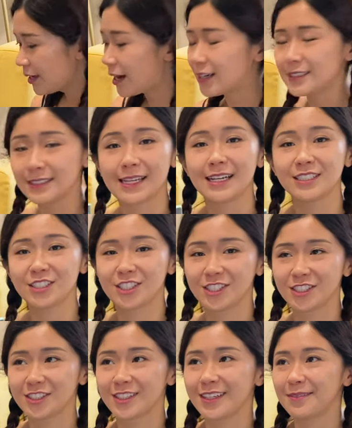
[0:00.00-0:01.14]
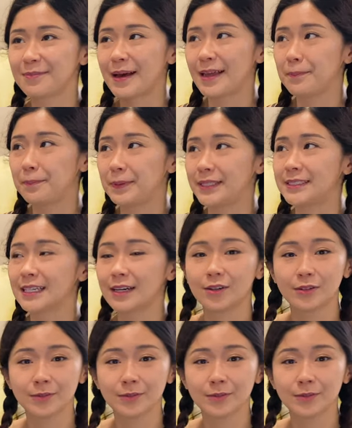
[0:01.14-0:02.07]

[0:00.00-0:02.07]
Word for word: 而且它是一般比较。